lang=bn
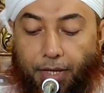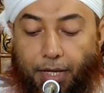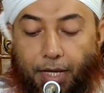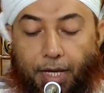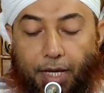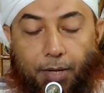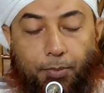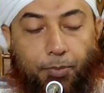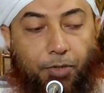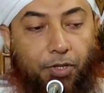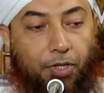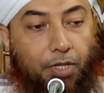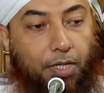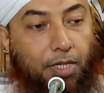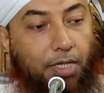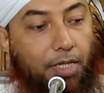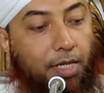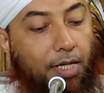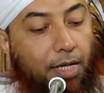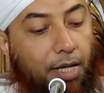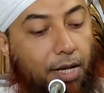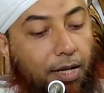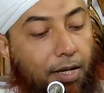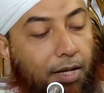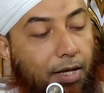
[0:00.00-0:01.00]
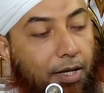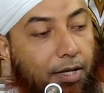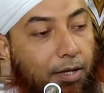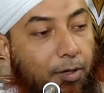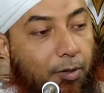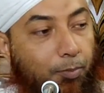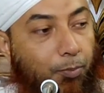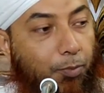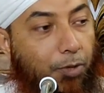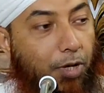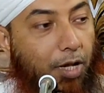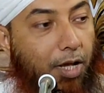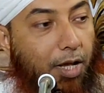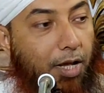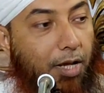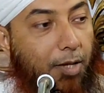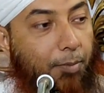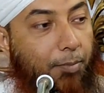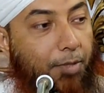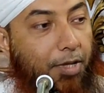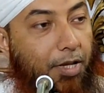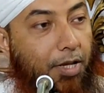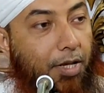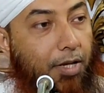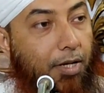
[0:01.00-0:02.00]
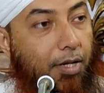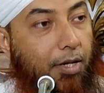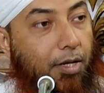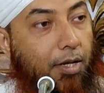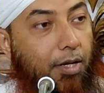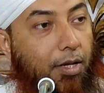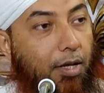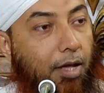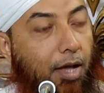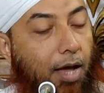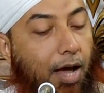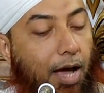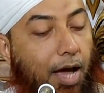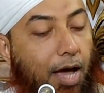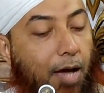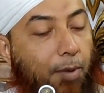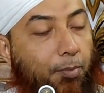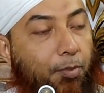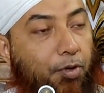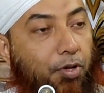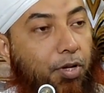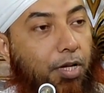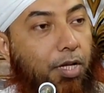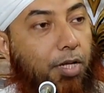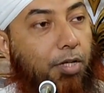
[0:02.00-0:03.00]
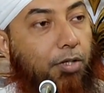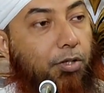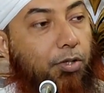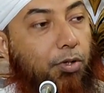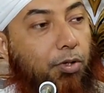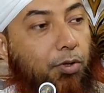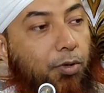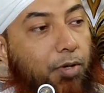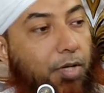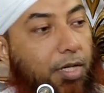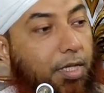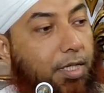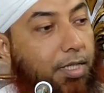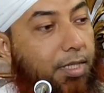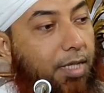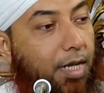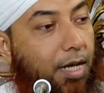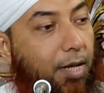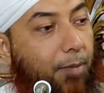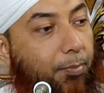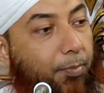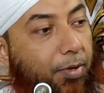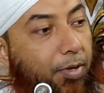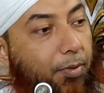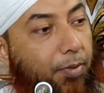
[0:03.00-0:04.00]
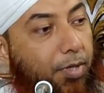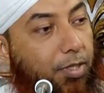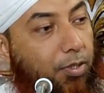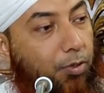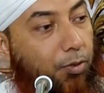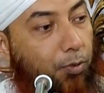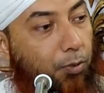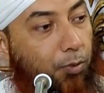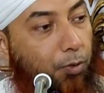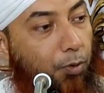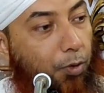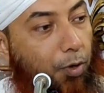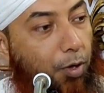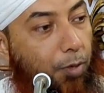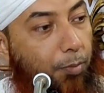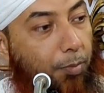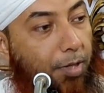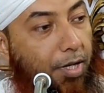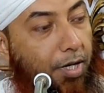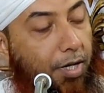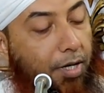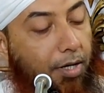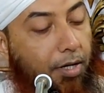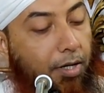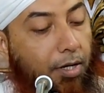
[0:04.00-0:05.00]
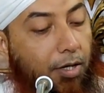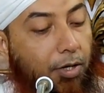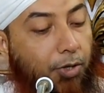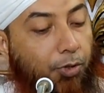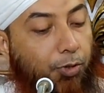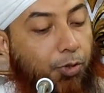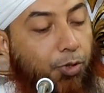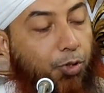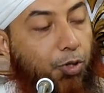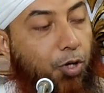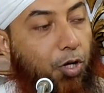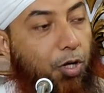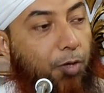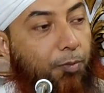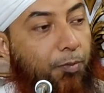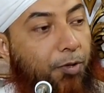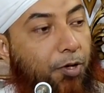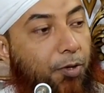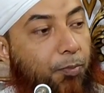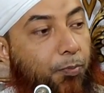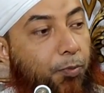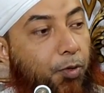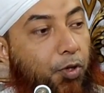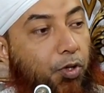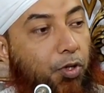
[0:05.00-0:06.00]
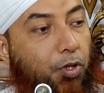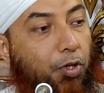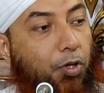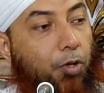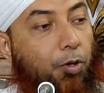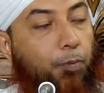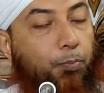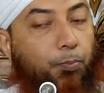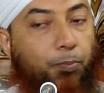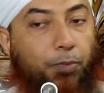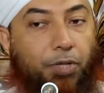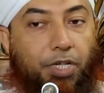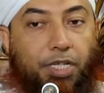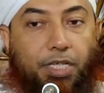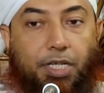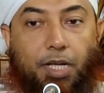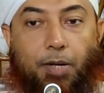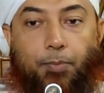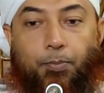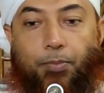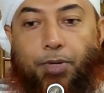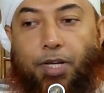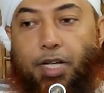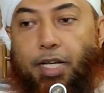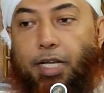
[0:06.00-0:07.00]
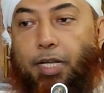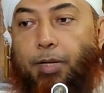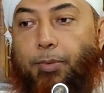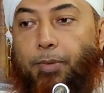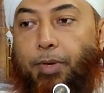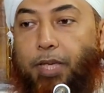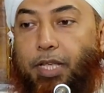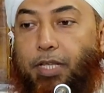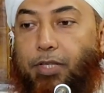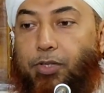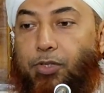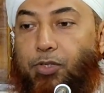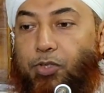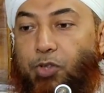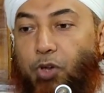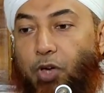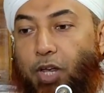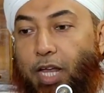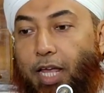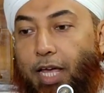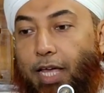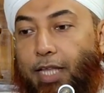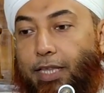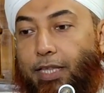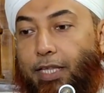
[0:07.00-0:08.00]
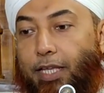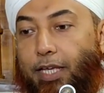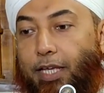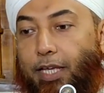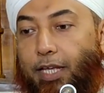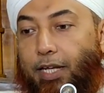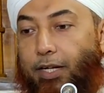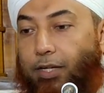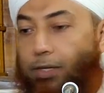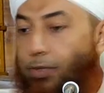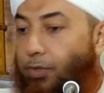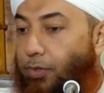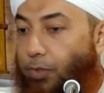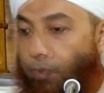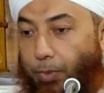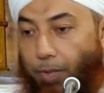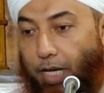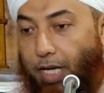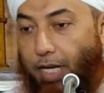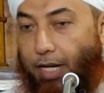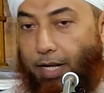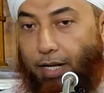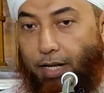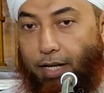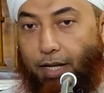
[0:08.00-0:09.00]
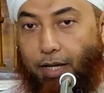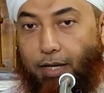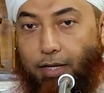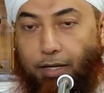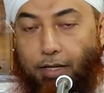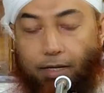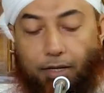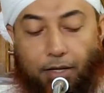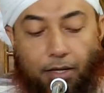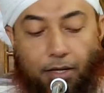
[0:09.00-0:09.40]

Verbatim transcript: কেয়ামতের দিন আল্লাহ রব্বুল আলমিন আমলের যখন হিসাব নেওয়া শুরু করবেন সর্বপ্রথম হিসাবটা নেবেন সলাতের সোহান আল্লাহ